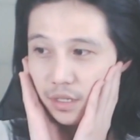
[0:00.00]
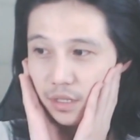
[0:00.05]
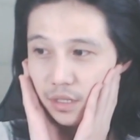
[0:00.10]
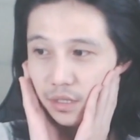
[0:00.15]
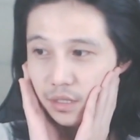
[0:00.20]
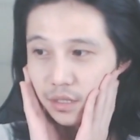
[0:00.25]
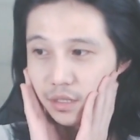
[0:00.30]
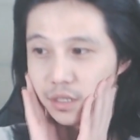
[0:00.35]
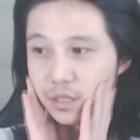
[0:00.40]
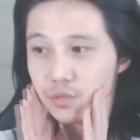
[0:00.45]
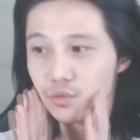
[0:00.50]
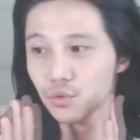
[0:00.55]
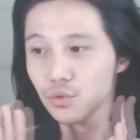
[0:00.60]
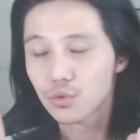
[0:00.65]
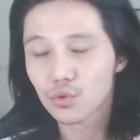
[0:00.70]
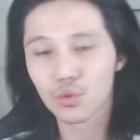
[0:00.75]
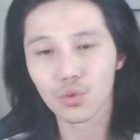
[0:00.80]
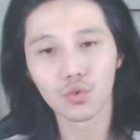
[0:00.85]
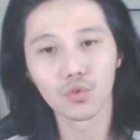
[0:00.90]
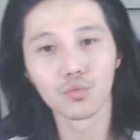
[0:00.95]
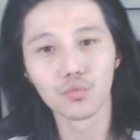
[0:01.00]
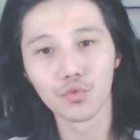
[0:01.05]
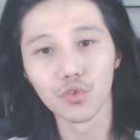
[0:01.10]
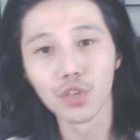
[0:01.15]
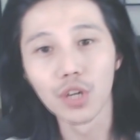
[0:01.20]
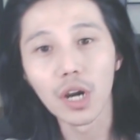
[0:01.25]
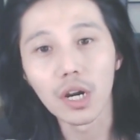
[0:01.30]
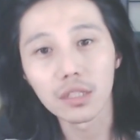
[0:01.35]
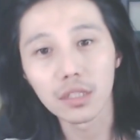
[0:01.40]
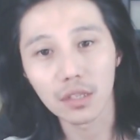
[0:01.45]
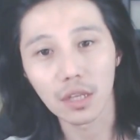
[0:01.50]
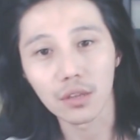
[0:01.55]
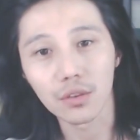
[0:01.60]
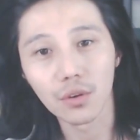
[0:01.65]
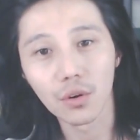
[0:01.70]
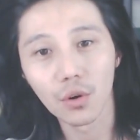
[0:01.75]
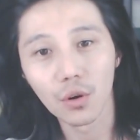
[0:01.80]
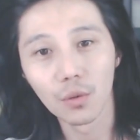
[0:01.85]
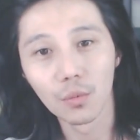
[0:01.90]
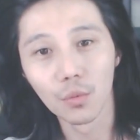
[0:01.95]
그래도 조금 위안이
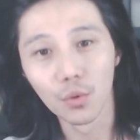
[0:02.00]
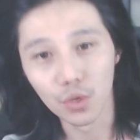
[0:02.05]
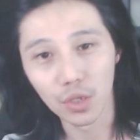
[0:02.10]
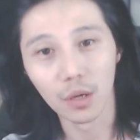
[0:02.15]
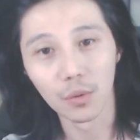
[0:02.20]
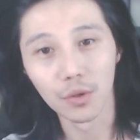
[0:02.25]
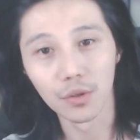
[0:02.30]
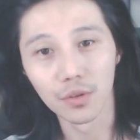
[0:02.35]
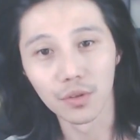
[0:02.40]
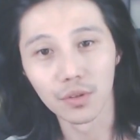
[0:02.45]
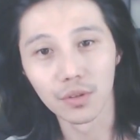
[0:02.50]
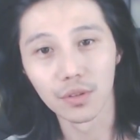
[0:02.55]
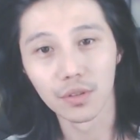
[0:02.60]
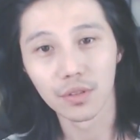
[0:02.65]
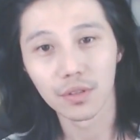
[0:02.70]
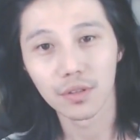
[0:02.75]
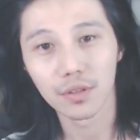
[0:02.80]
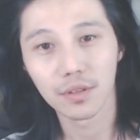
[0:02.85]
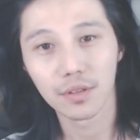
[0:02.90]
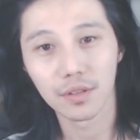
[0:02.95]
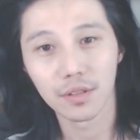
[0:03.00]
됐던 건 뭐냐면은